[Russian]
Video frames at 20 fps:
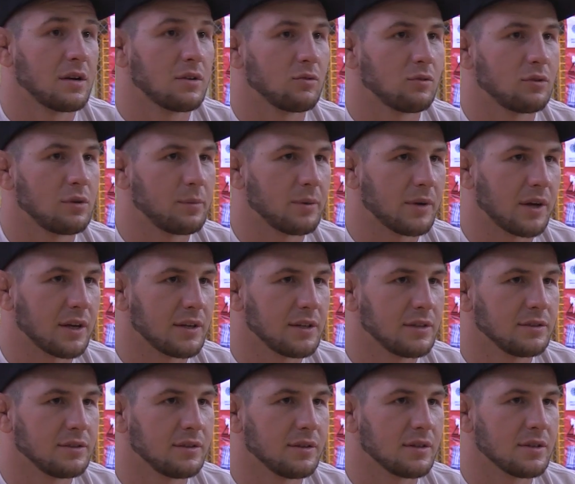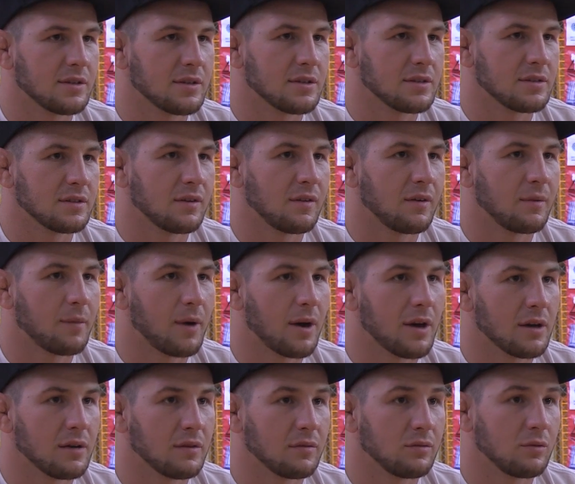который проходил 19
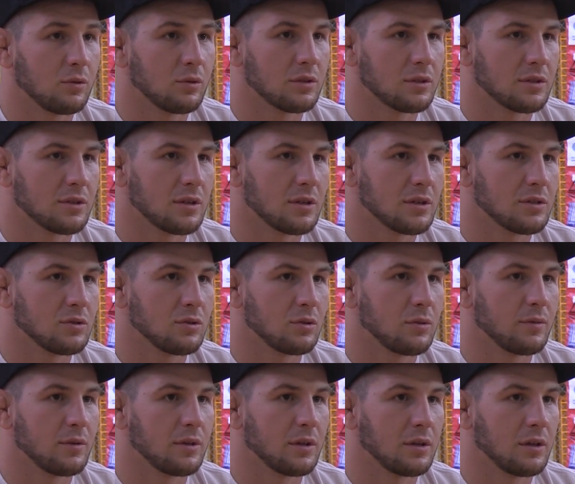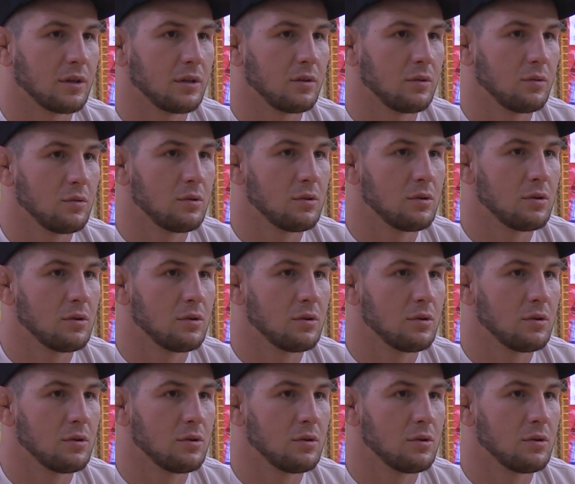мая в городе Ростове-на-Дону